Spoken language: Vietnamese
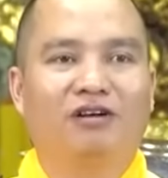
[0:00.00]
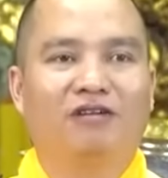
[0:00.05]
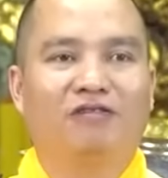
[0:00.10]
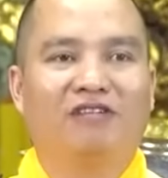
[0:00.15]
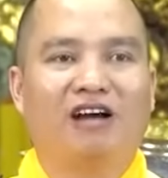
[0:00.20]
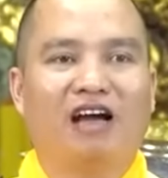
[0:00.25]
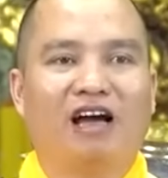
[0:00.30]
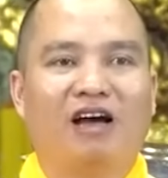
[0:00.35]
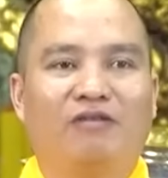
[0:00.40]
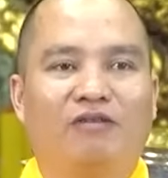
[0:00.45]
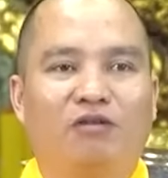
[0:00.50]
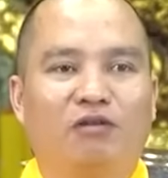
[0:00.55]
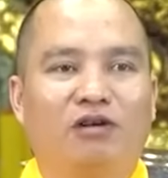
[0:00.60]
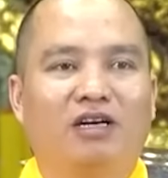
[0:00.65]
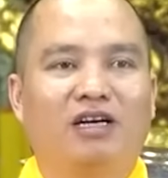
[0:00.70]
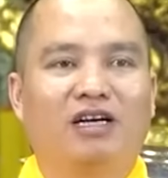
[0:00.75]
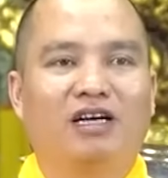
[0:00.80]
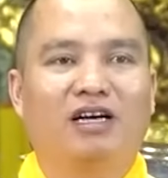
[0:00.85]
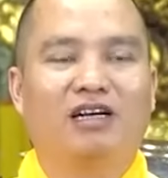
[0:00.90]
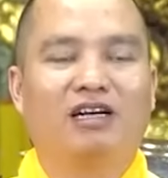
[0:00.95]
Và vô
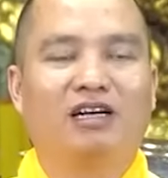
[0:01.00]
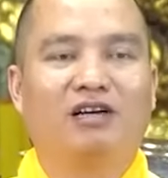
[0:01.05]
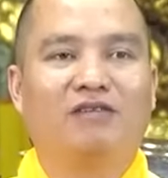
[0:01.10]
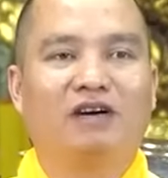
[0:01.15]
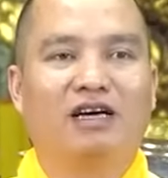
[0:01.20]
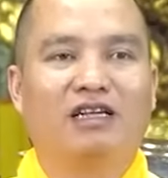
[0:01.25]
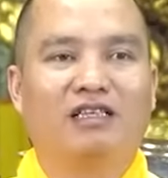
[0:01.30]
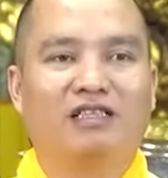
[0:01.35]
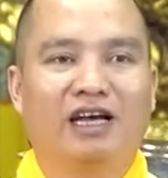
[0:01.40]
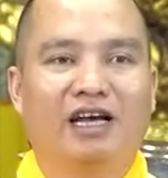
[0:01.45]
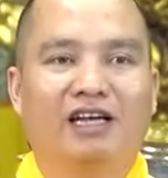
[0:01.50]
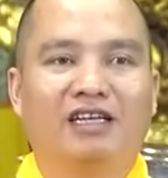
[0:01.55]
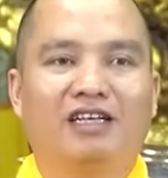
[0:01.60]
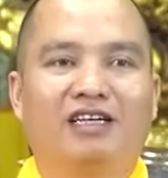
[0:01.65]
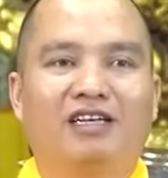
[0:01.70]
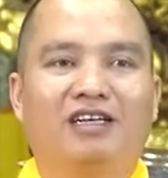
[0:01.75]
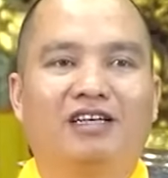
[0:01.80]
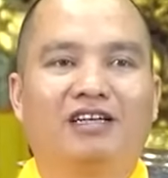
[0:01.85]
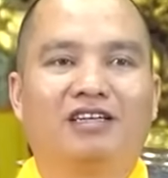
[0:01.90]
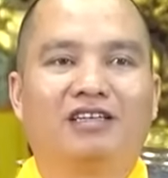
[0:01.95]
lượng các Đức Phật sẽ
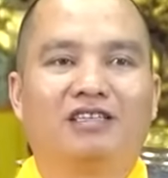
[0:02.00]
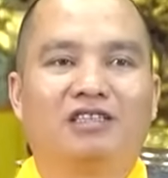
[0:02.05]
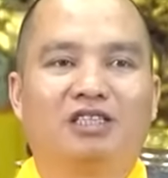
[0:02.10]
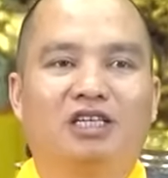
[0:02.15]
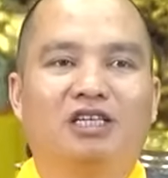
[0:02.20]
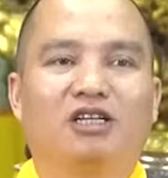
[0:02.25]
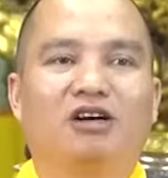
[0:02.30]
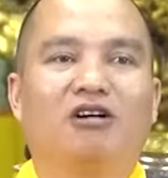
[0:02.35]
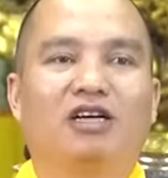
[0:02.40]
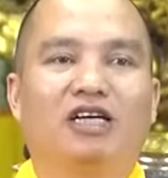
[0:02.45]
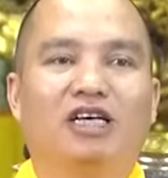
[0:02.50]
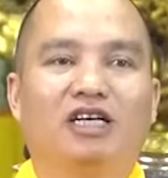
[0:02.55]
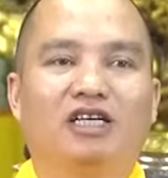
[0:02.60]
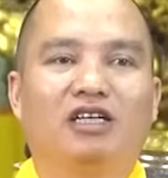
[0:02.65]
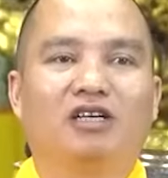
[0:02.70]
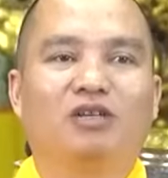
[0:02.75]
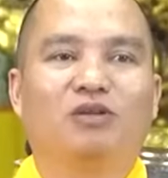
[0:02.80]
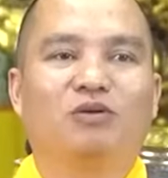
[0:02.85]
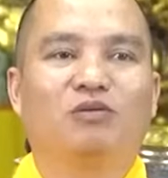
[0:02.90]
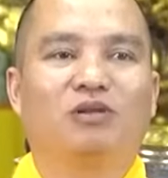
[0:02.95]
gì? Sẽ thọ ký
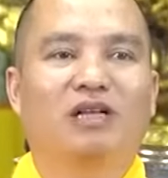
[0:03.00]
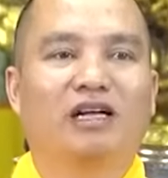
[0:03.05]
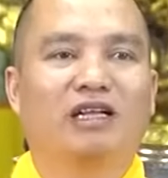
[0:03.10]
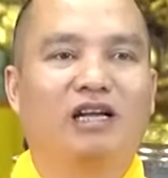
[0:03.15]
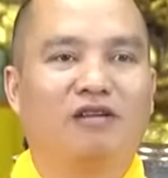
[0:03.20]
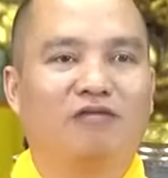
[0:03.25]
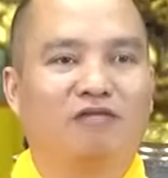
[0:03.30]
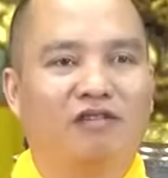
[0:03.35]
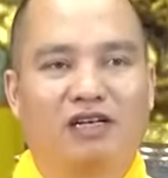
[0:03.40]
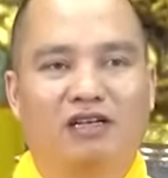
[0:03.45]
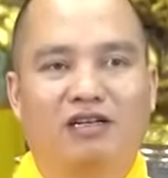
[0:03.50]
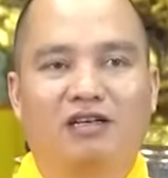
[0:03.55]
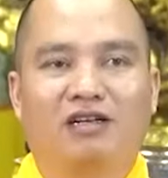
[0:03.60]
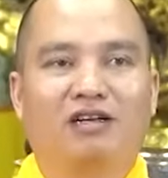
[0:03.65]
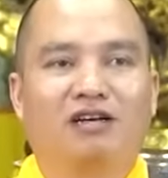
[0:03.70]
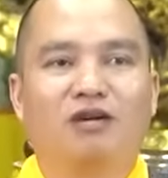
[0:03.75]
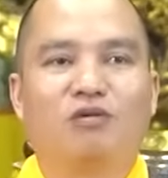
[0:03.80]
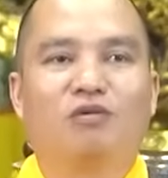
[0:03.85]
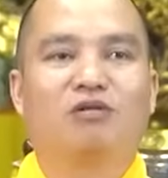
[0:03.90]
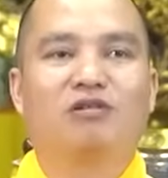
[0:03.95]
cho chúng ta thành Phật,
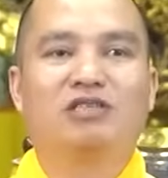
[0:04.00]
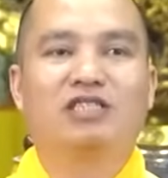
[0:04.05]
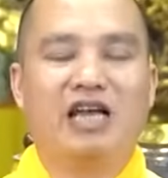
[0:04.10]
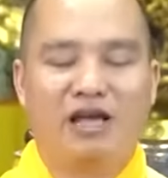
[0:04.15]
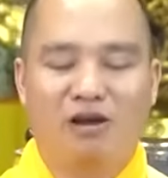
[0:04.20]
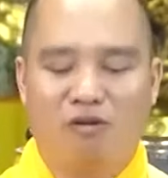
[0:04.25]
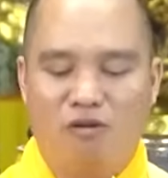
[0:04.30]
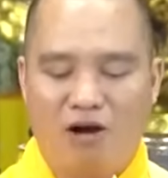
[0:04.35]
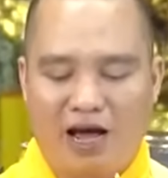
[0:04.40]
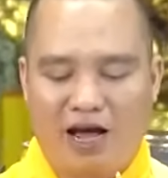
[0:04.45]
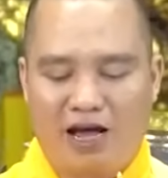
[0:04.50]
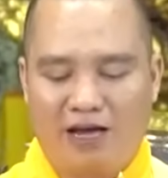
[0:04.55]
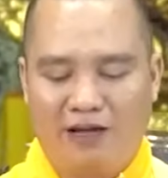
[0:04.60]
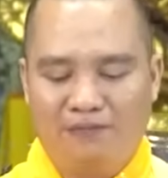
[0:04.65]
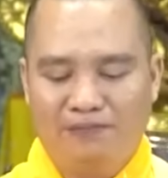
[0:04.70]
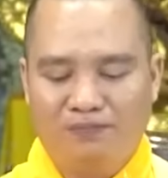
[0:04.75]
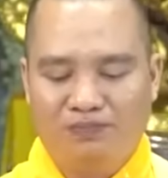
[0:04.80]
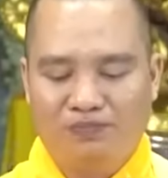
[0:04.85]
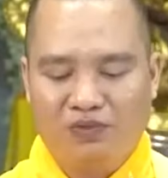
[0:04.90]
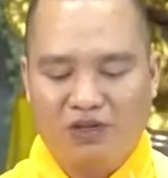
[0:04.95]
không có sai ngoa.
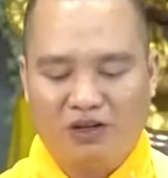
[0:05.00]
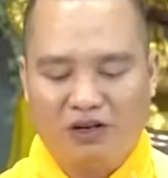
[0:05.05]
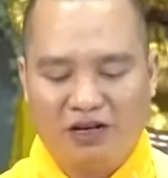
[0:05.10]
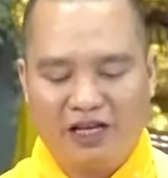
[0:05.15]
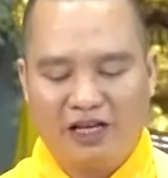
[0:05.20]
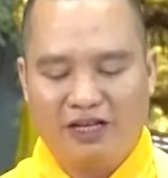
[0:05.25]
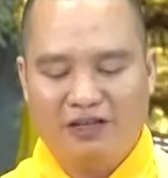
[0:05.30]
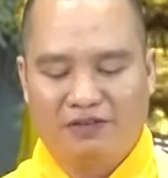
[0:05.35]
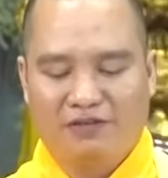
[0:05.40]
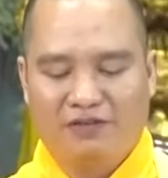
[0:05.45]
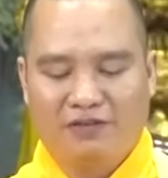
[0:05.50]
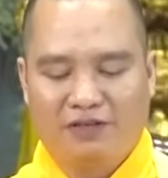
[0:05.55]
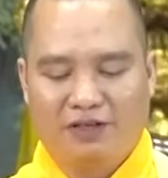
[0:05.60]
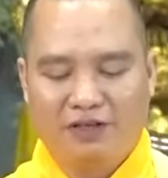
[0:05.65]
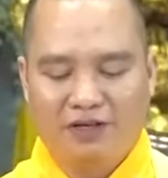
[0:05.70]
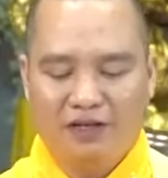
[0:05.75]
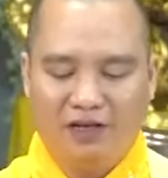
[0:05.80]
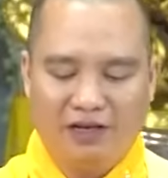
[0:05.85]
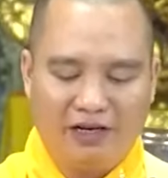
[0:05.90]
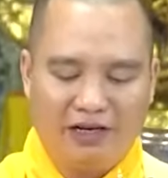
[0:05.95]
Cho nên
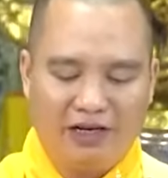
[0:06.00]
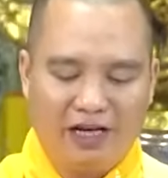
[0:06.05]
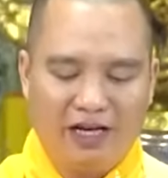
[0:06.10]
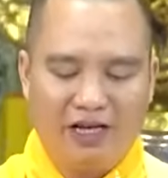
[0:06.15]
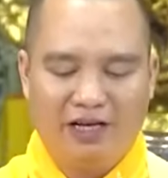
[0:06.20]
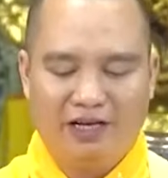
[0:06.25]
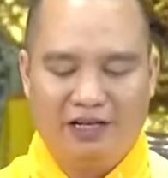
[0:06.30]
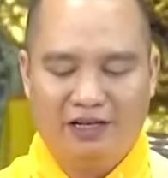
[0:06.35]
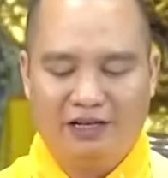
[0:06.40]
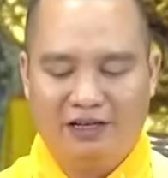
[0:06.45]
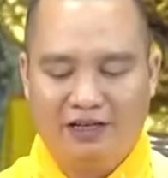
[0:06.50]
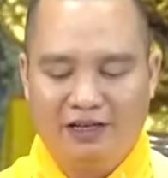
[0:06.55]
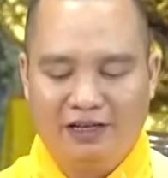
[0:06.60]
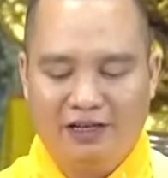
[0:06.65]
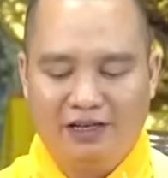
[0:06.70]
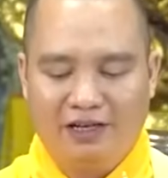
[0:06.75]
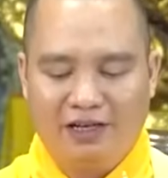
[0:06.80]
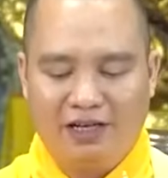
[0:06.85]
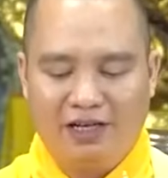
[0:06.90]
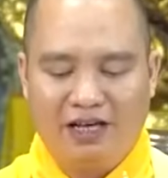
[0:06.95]
ở đây
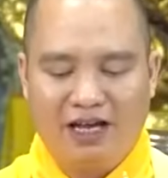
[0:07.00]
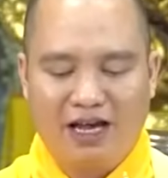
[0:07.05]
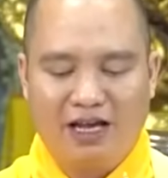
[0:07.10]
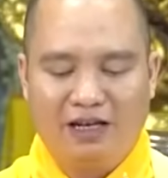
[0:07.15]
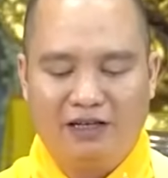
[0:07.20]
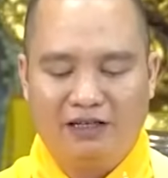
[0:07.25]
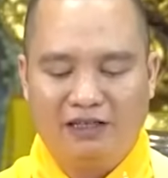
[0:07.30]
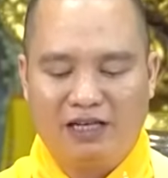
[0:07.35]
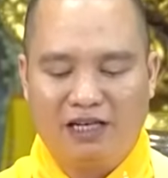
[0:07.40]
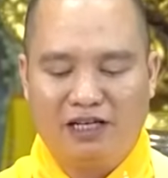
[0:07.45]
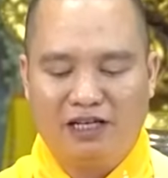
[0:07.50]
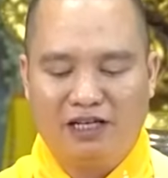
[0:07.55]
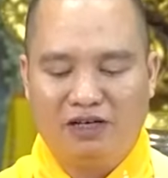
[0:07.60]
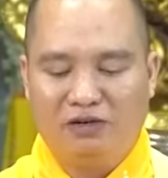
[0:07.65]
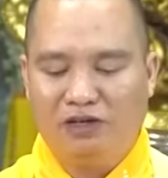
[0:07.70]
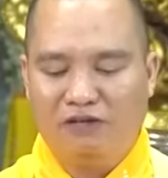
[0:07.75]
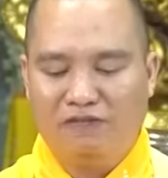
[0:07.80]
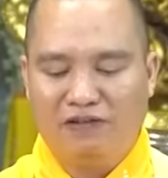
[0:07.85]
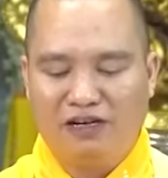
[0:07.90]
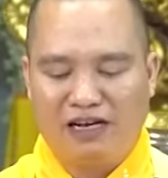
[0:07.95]
khi nghe được danh
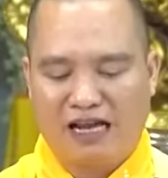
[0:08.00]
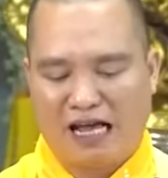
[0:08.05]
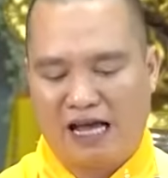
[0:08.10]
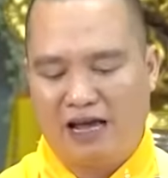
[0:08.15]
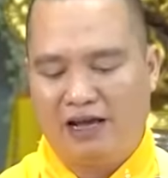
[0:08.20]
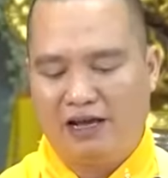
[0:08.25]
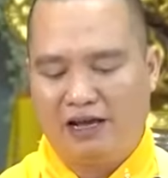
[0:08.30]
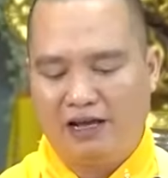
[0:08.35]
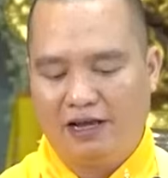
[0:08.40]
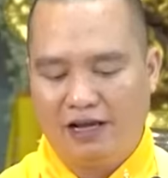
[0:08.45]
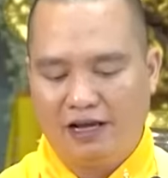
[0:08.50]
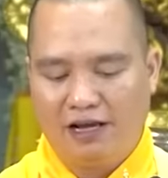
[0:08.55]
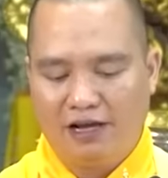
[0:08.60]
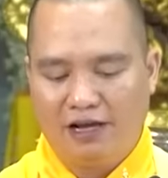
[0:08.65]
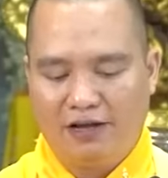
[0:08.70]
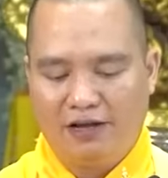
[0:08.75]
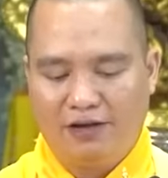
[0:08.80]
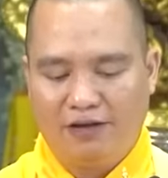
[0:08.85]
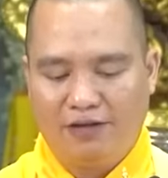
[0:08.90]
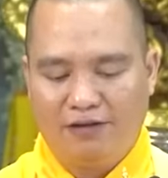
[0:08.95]
hiệu Đức Phật này
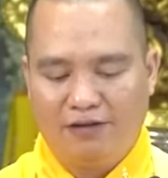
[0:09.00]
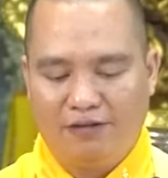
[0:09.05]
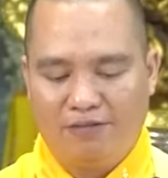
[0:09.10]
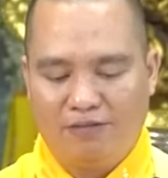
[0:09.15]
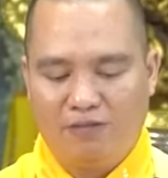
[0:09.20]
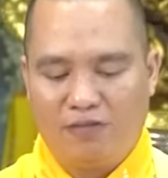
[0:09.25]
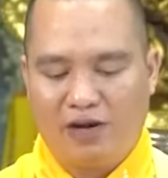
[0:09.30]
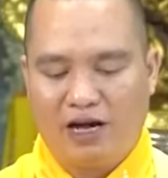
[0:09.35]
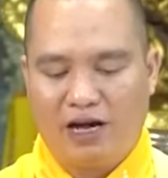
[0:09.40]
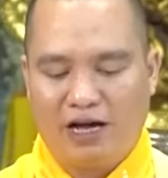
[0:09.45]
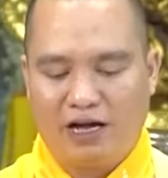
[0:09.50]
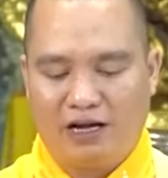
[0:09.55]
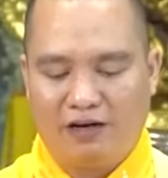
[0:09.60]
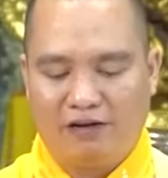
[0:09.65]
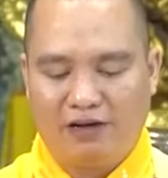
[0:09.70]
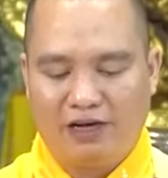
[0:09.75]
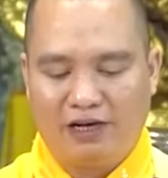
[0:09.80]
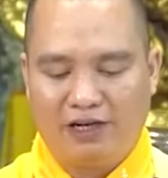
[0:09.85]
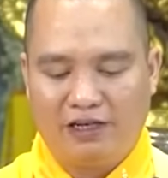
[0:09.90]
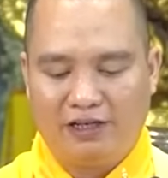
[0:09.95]
mà
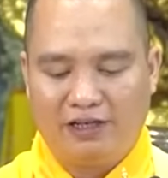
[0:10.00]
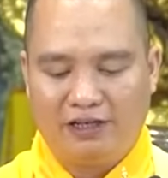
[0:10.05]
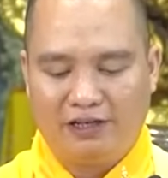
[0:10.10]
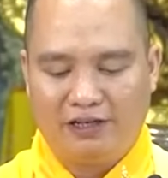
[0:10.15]
nói là gì?